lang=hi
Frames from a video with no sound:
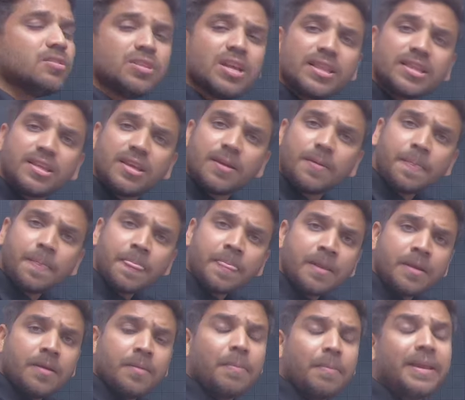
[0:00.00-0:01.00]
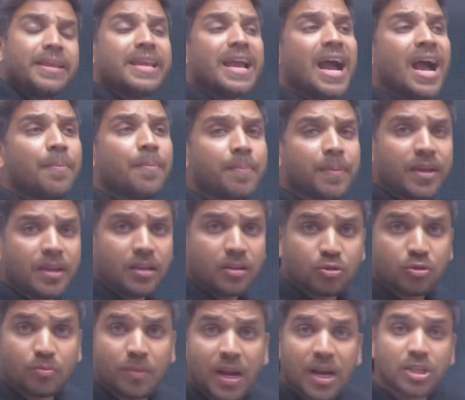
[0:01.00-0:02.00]
हो जाती है भाई यहां पे
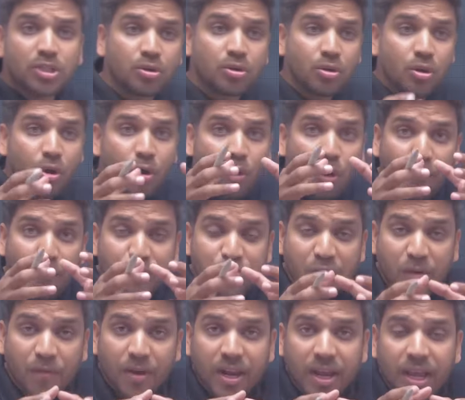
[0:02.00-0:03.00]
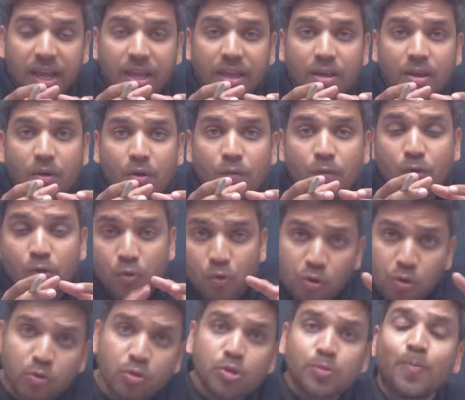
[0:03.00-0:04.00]
तुम्हारा जो ऑब्जर्वर है वो
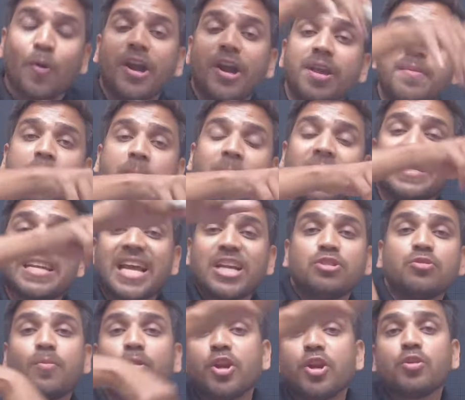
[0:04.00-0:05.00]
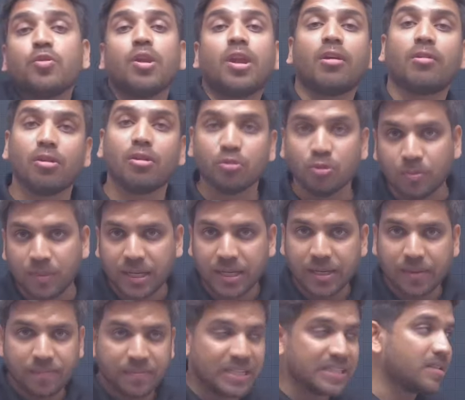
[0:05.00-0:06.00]
खुद उस बॉडी पे बैठा है जो बॉडी गोला गोला घूम रही
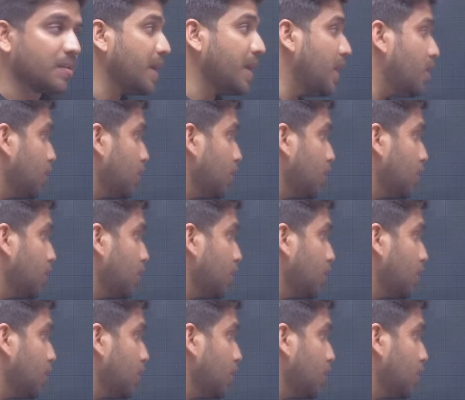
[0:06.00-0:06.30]
है जैसे मान